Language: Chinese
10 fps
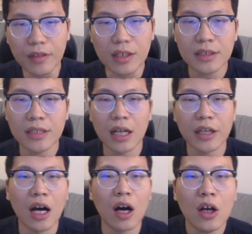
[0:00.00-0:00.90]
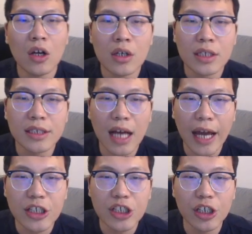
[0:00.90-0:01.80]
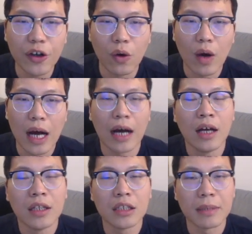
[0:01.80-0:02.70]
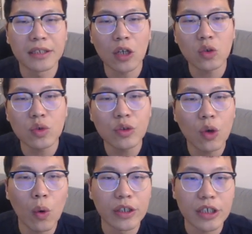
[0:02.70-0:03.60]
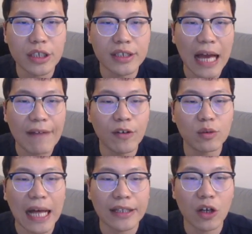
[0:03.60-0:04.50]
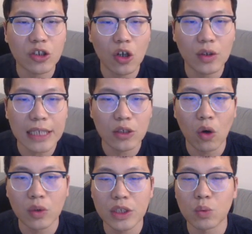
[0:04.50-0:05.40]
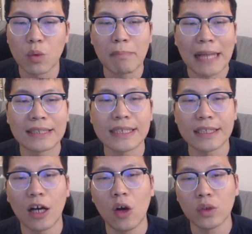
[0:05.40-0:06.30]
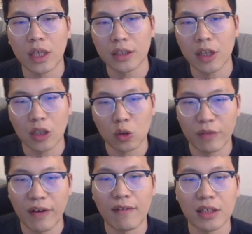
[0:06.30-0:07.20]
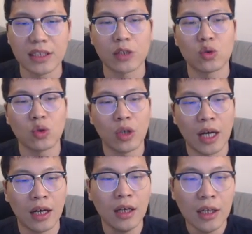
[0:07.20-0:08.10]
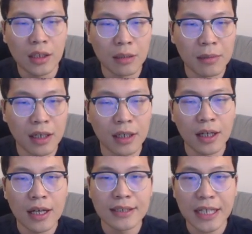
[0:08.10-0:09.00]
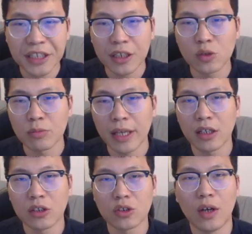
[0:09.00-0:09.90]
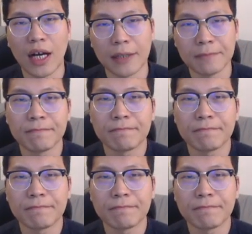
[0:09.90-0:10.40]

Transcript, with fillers: 想要象 h 六啊，那么将军或者是象 f 六打掉之后再走后 g 五，把自己的后呢调到对方王前去啊。那么在这个局面当中啊。